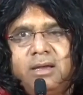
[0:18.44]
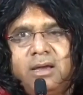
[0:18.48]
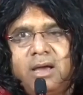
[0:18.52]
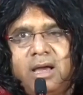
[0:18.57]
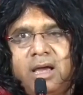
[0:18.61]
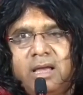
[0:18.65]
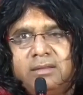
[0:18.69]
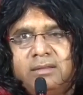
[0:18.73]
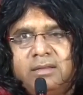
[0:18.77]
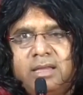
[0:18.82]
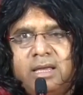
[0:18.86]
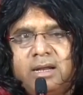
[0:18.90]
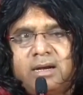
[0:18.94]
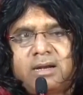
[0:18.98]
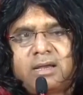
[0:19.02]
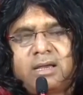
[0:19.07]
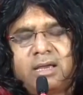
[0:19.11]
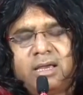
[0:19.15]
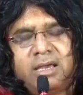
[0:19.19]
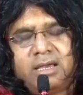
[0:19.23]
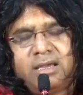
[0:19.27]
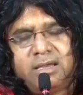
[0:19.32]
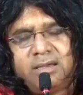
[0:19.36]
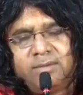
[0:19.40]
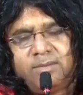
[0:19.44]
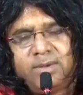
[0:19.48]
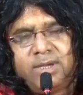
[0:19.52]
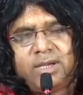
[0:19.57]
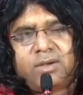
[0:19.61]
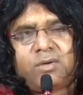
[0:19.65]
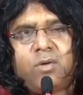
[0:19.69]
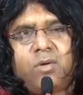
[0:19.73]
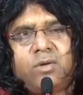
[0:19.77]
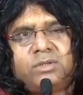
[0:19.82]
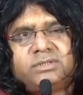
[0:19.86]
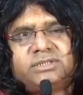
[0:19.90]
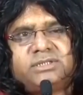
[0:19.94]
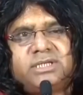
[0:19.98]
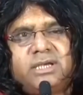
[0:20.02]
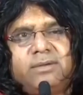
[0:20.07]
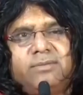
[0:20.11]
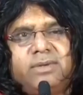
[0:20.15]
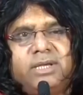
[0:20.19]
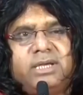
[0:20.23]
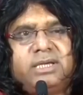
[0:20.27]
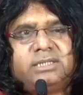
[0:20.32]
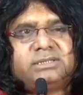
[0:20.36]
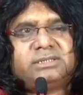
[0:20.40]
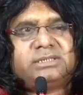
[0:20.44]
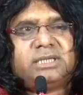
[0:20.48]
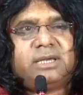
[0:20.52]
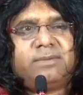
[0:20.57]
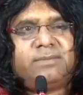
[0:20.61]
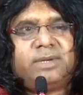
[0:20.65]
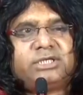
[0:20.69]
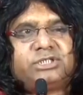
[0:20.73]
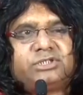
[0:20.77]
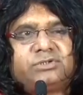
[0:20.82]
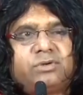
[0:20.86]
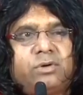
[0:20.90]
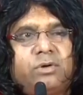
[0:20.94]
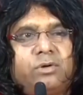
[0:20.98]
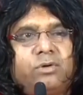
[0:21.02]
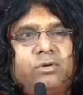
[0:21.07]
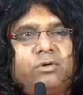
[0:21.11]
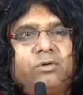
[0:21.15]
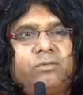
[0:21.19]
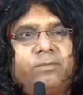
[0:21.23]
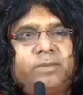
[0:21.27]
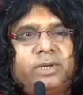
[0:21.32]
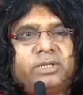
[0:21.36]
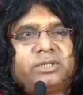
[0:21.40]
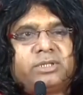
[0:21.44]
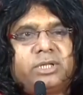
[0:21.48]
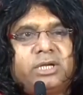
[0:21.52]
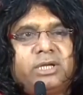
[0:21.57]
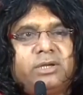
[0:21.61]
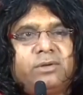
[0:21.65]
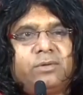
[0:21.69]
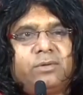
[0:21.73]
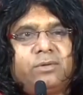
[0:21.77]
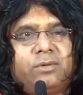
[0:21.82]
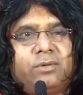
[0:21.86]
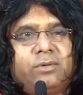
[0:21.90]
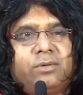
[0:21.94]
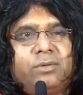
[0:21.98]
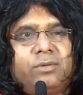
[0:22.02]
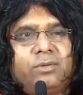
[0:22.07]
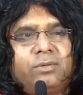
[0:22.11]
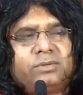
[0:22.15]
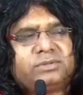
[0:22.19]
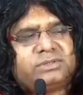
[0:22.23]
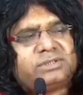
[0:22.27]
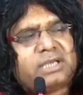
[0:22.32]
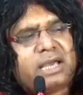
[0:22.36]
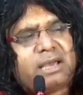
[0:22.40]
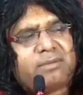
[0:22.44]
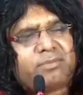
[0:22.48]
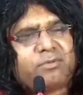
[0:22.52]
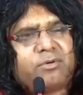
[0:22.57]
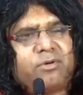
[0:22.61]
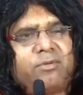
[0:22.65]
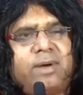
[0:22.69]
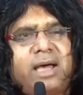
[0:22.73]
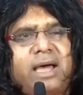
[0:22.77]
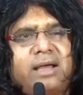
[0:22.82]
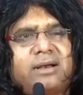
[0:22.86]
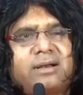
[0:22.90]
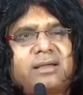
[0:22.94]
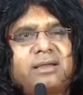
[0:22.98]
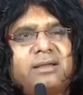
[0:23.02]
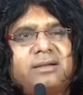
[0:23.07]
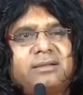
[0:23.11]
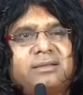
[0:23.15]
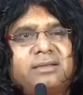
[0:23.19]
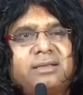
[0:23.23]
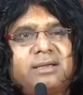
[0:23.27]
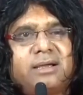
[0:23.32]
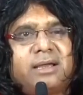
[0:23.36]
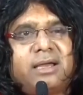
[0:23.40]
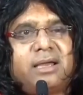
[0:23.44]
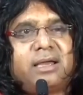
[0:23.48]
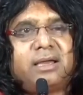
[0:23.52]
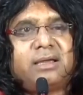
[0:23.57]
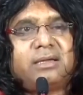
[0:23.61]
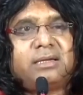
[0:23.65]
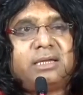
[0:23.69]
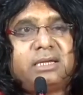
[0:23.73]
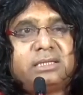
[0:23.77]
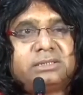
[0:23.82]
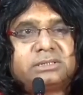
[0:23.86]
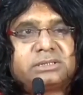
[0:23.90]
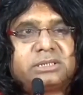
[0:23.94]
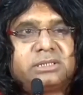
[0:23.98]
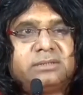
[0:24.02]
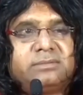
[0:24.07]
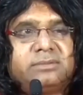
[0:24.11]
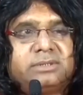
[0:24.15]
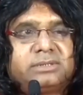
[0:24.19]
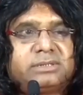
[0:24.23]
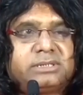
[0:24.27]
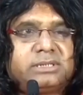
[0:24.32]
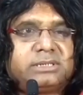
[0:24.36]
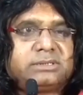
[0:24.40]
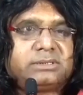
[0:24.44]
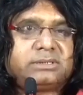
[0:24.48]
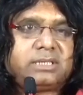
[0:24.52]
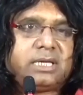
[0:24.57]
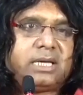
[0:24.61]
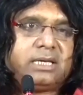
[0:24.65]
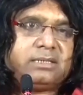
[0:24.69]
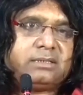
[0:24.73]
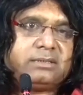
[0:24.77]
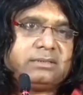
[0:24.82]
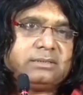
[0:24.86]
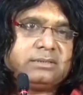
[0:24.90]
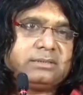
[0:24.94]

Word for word: अंदर कहीं भी कौन से भी हिस्से में स्टोन हो पथरी हो सब को बाहर कर देगा ये इसकी विशेषता है